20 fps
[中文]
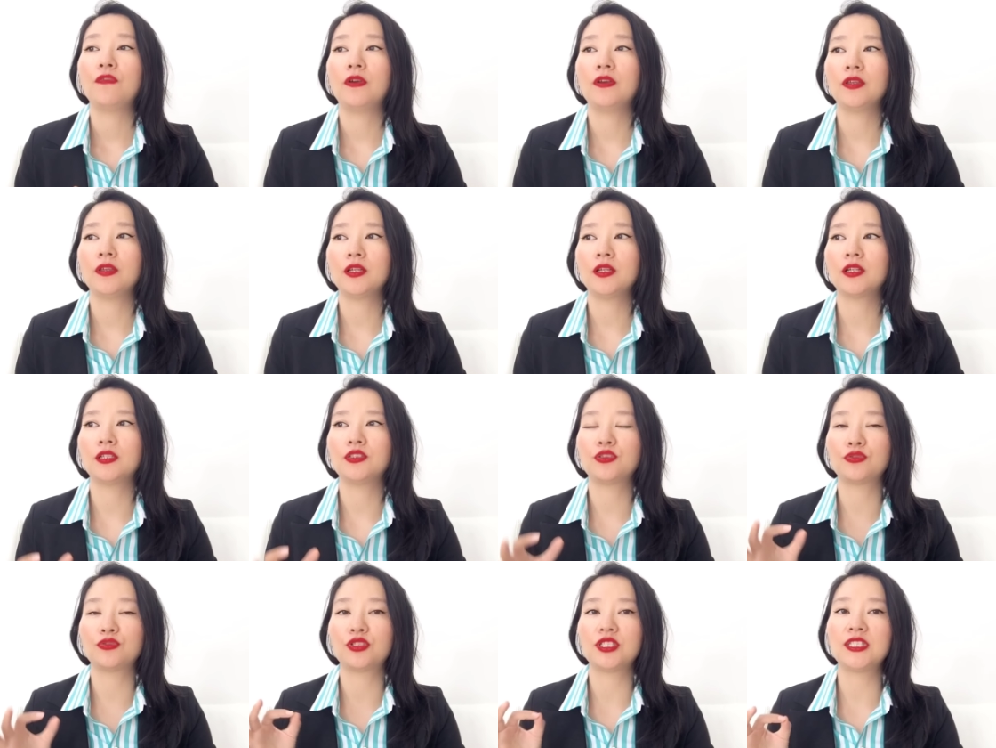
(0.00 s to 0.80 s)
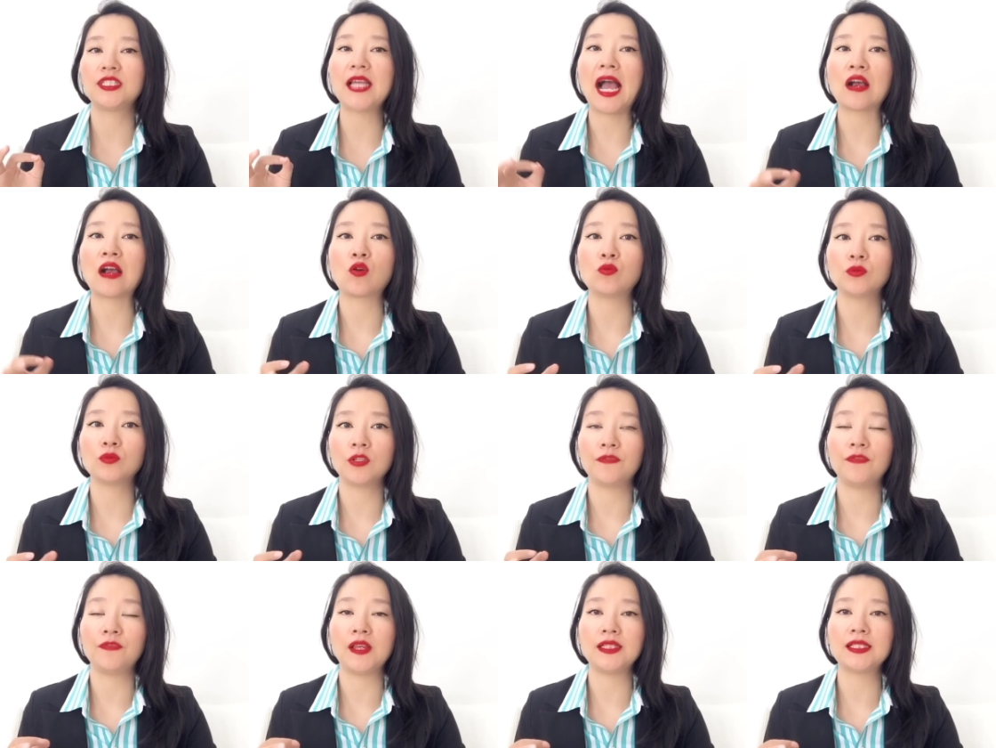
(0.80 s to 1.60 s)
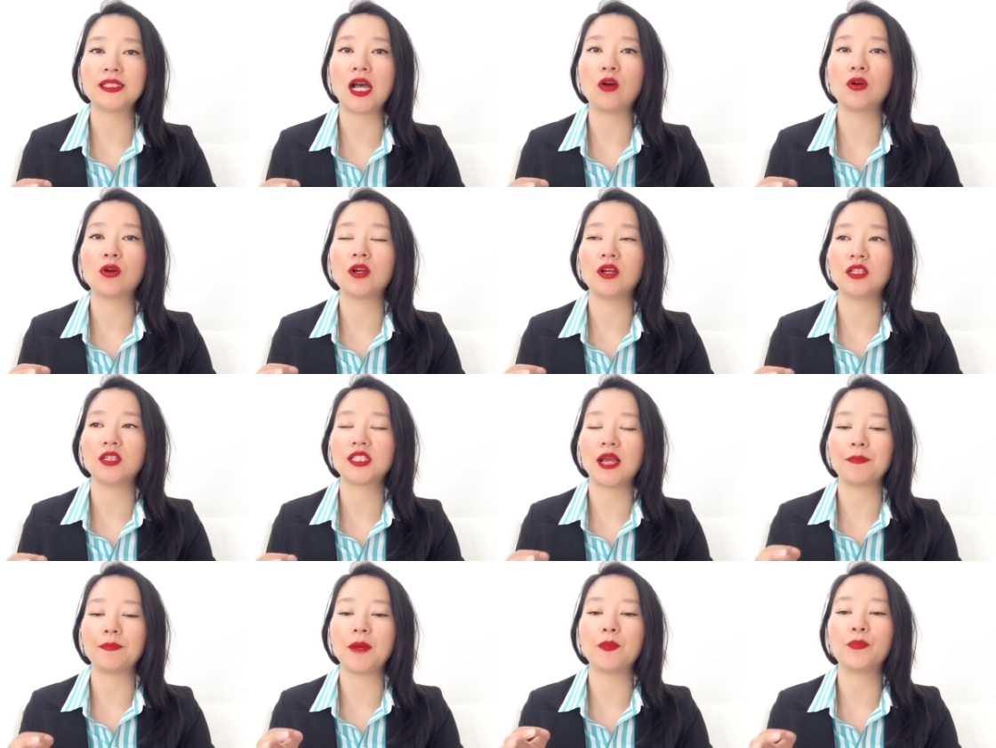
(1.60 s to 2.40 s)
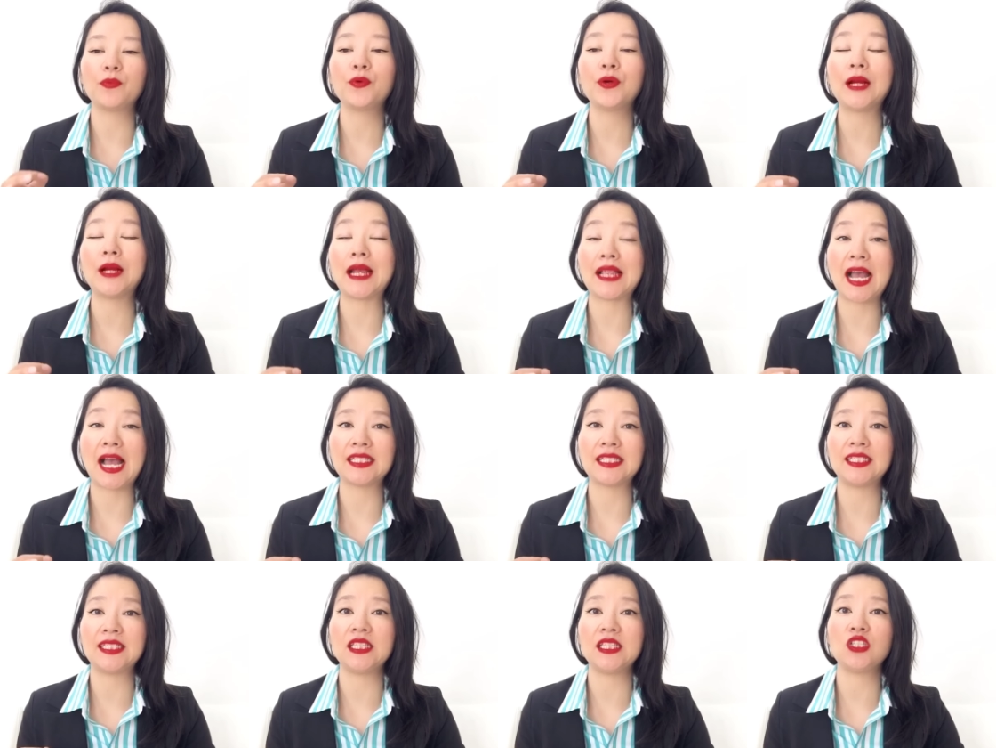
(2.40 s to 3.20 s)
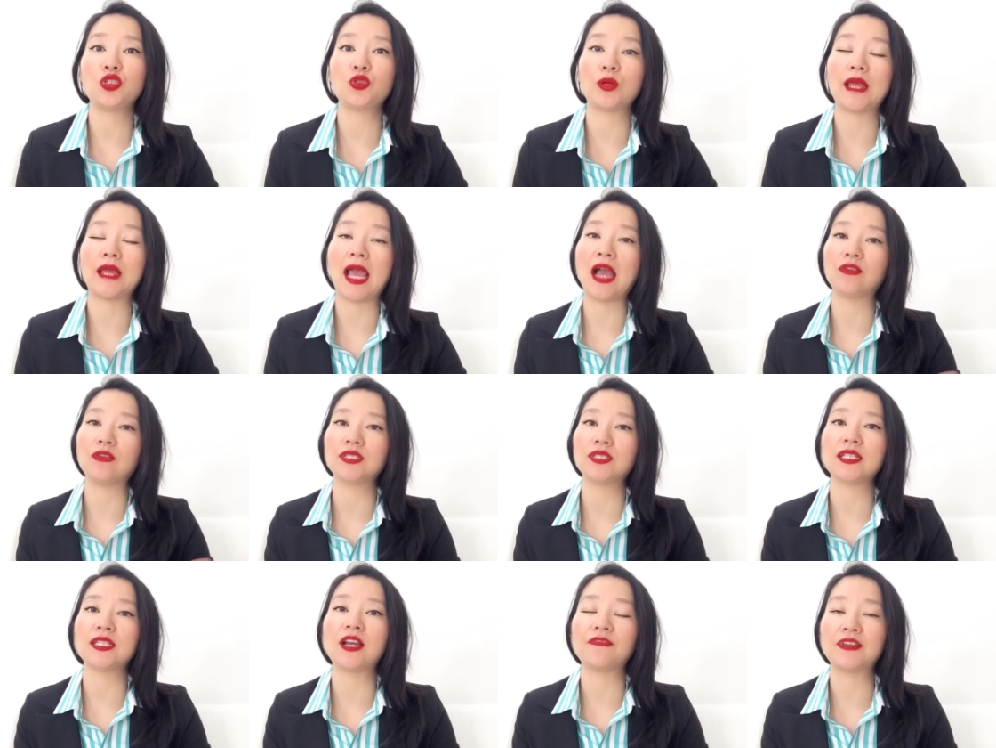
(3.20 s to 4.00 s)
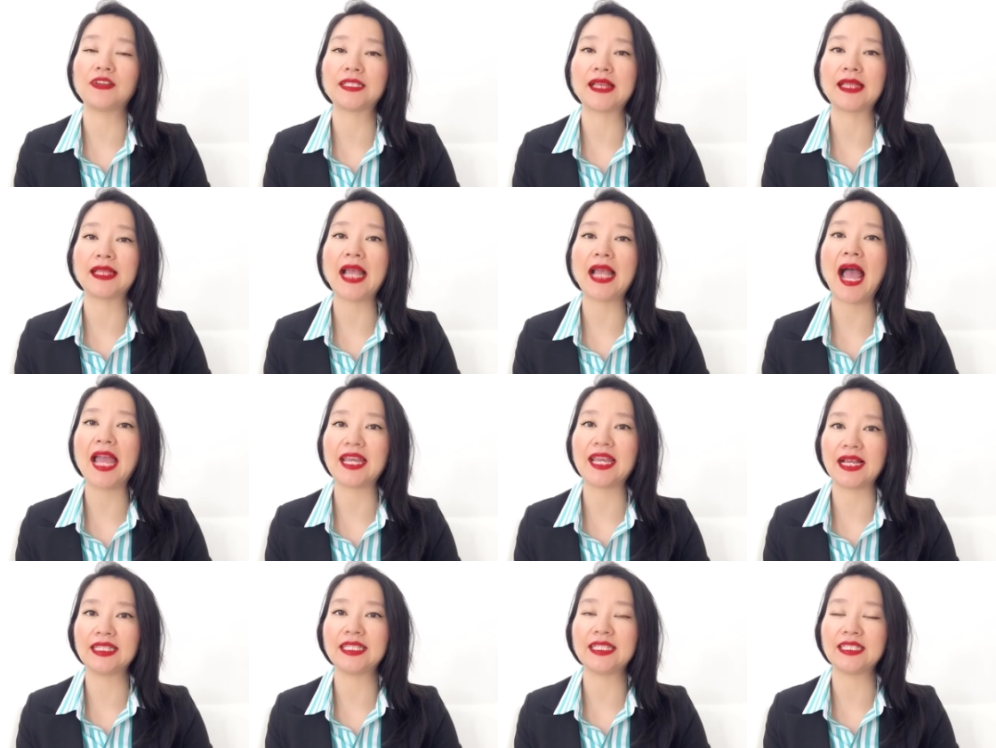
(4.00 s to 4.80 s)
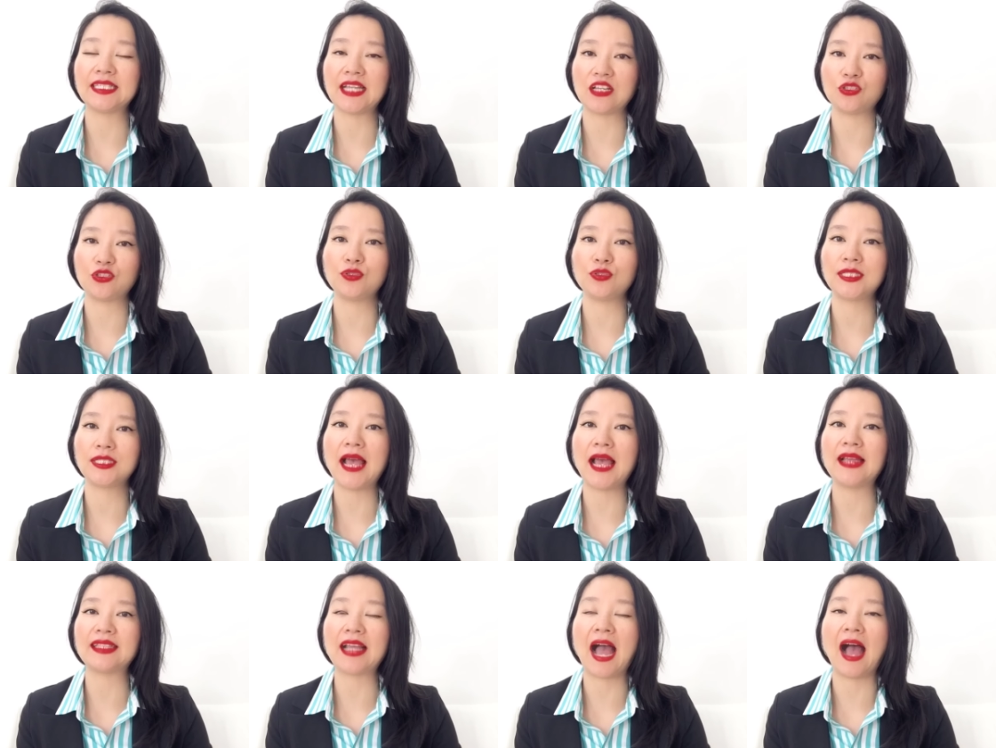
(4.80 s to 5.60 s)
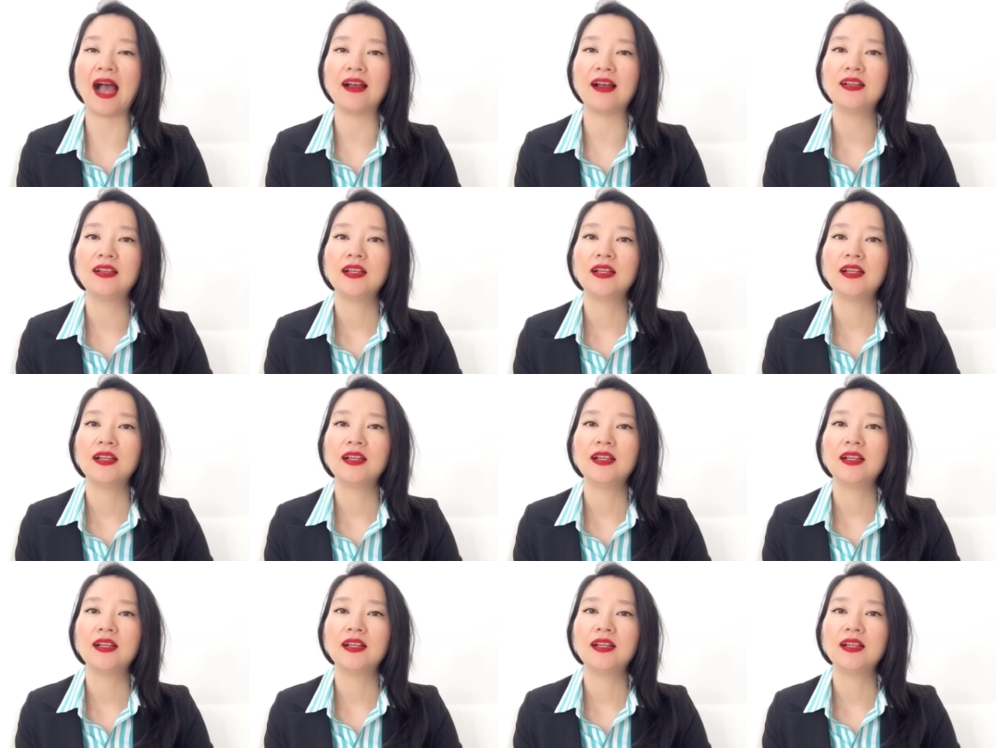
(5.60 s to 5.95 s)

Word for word: 一个就是架空的肥皂盒上面，不会让它积水，还有尽量放在太阳底下去晒它，